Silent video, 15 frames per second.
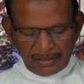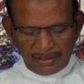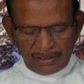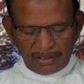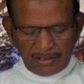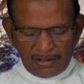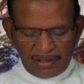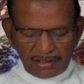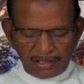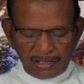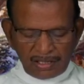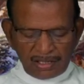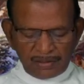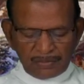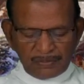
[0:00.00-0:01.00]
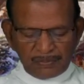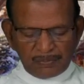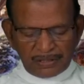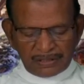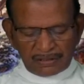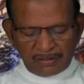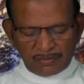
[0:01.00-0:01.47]
இது ஆகமும்
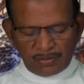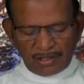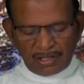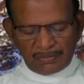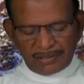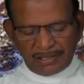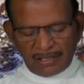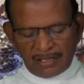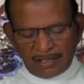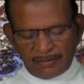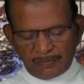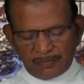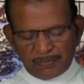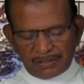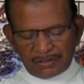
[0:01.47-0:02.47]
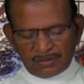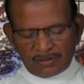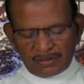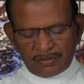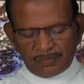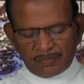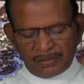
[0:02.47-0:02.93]
பத்தொன்பதாம் அதிகாரம்
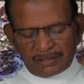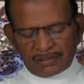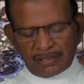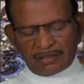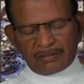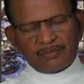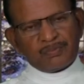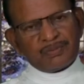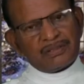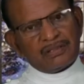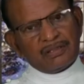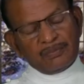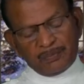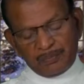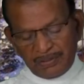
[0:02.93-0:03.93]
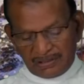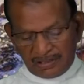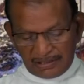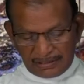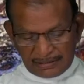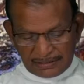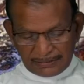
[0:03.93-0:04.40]
முப்பத்தொன்று முப்பத்தாறு முப்பத்தேழு
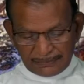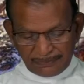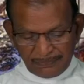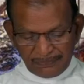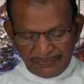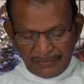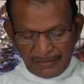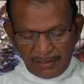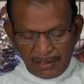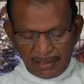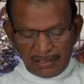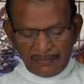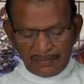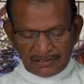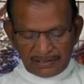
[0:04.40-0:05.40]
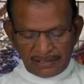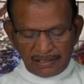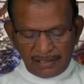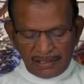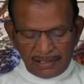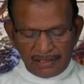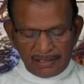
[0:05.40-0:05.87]
முப்பத்தெட்டு ஆகிய
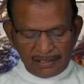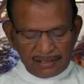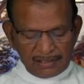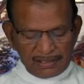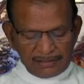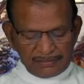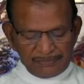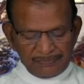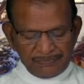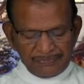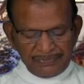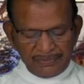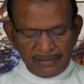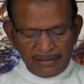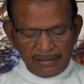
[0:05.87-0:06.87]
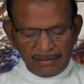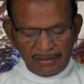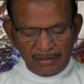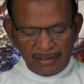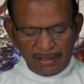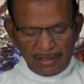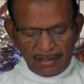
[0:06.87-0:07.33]
வசனங்களில் இருக்கிறது
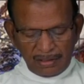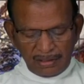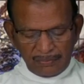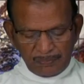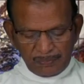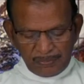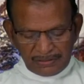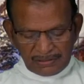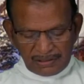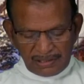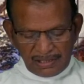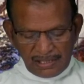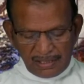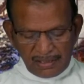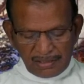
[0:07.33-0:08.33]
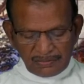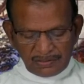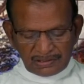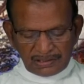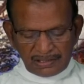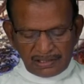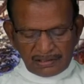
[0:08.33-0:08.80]
முப்பத்தி ஏழாவது
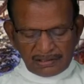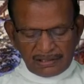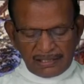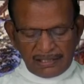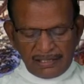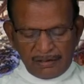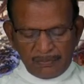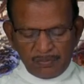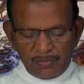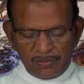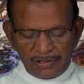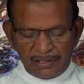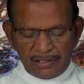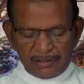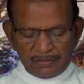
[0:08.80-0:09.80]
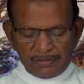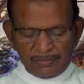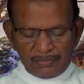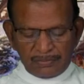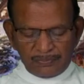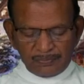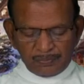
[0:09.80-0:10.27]
வசனத்தில்
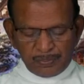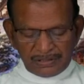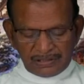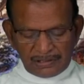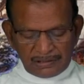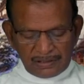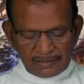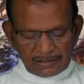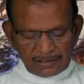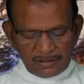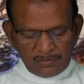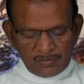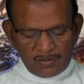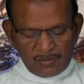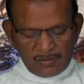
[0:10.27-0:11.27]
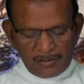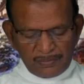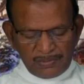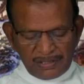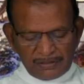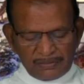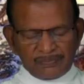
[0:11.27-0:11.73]
அம்மோனியரும் முப்பத்தெட்டாவது வசனம்
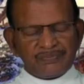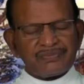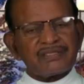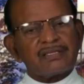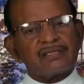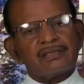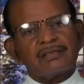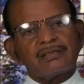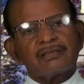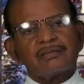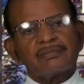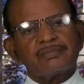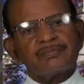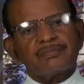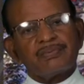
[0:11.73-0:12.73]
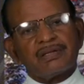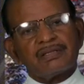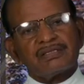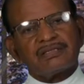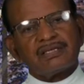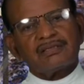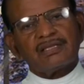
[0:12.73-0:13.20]
மோவாபியரும் பிற
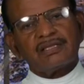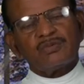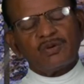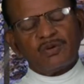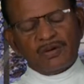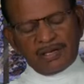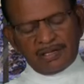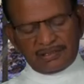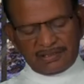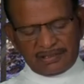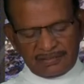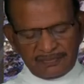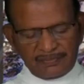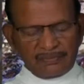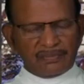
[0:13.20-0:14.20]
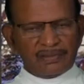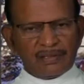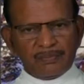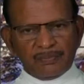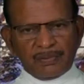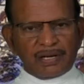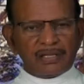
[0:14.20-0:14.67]
சந்ததி உருவாயிருச்சு
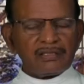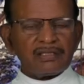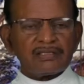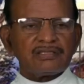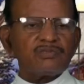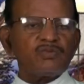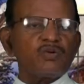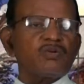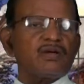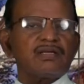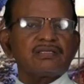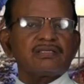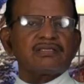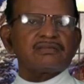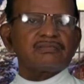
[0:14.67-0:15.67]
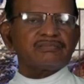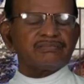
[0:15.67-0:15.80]
பிறந்துருச்சு உருவாயிருச்சு